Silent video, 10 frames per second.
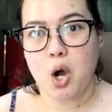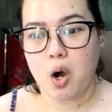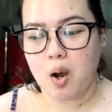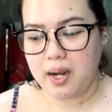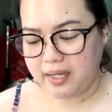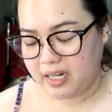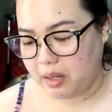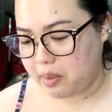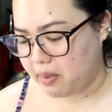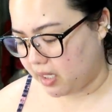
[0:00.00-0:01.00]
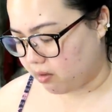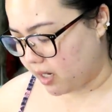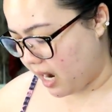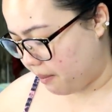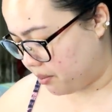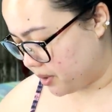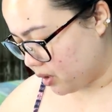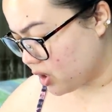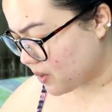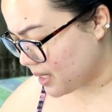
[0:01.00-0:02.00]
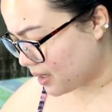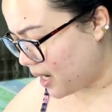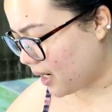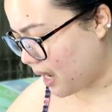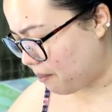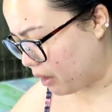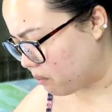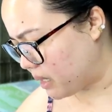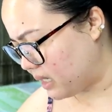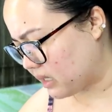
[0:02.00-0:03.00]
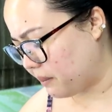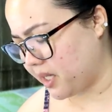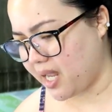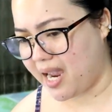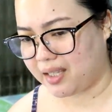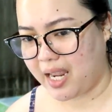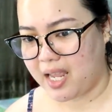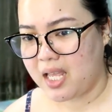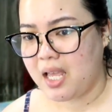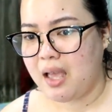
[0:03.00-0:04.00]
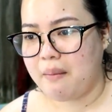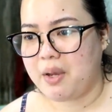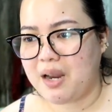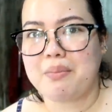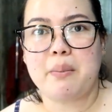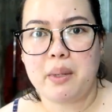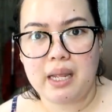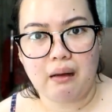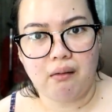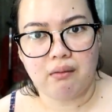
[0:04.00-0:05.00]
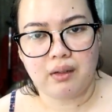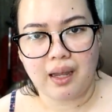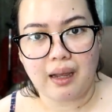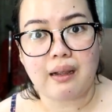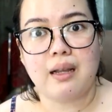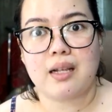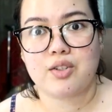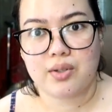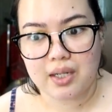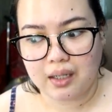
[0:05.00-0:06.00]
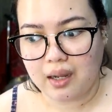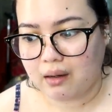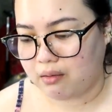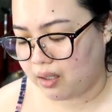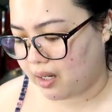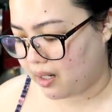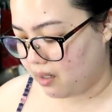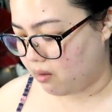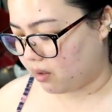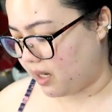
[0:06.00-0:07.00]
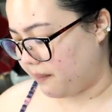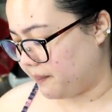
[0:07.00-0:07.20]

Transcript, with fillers: haul na napamili ko kahapon. Usually talaga, pag umaalis kami ni ate, may nabibili ako. Nakakagastos talaga ako. Nakakalota.